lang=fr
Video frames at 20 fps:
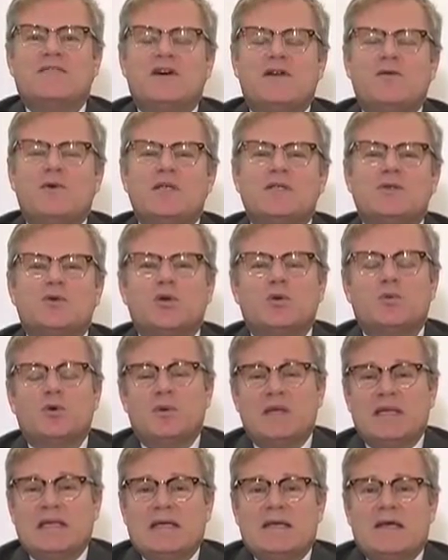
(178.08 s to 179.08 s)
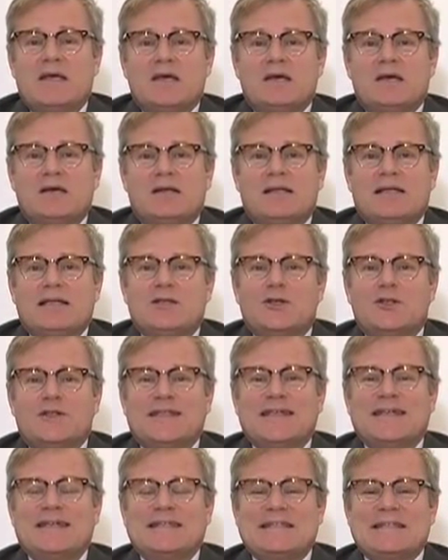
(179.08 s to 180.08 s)
évaluations immobilières, les
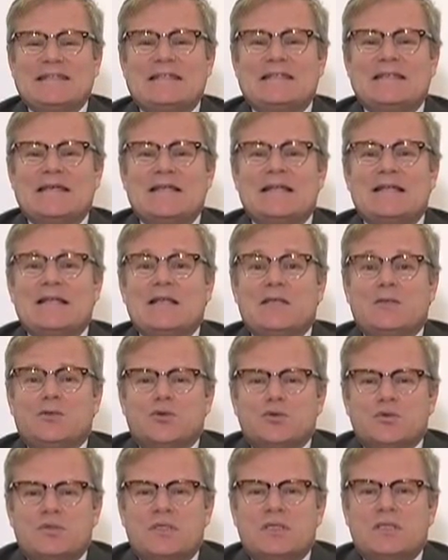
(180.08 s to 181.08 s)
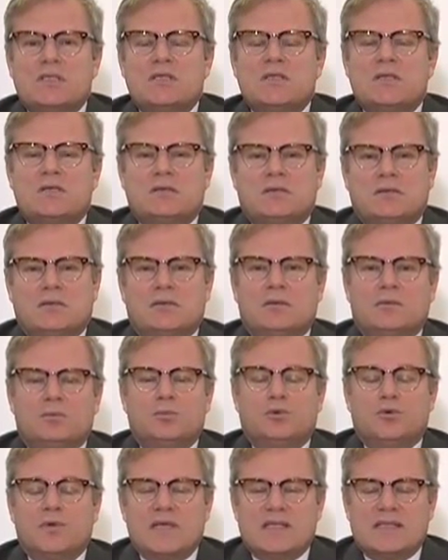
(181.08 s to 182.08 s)
notaires détiennent les outils
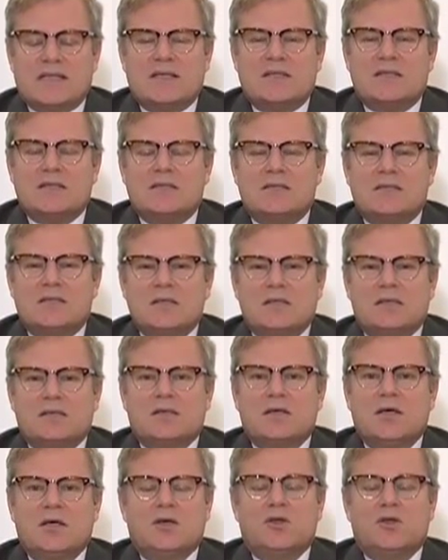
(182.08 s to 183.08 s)
pour les statistiques,